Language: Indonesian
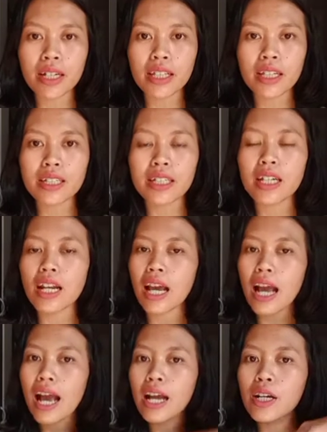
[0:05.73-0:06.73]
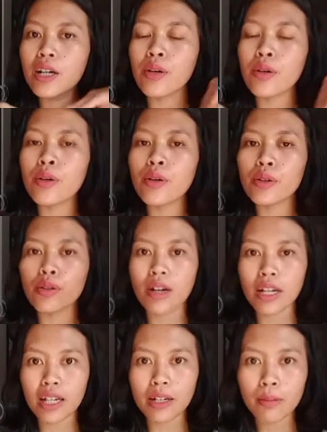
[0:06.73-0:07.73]
datang di channel aku Untuk
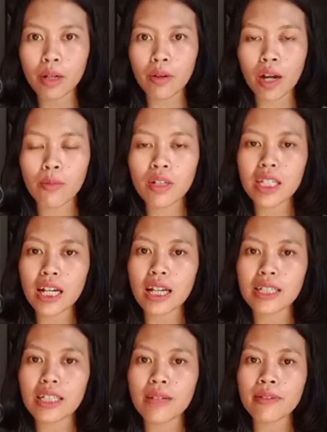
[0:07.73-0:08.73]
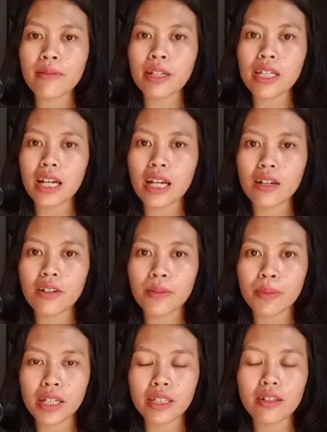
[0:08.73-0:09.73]
kalian yang baru gabung silahkan subscribe dan nyalakan
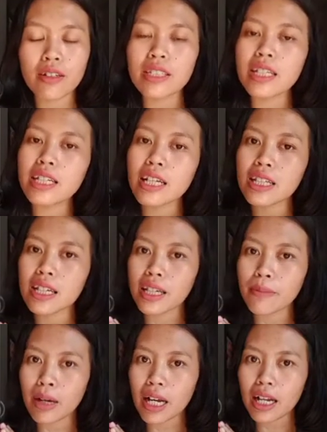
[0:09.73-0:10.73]
notifikasi loncengnya Terima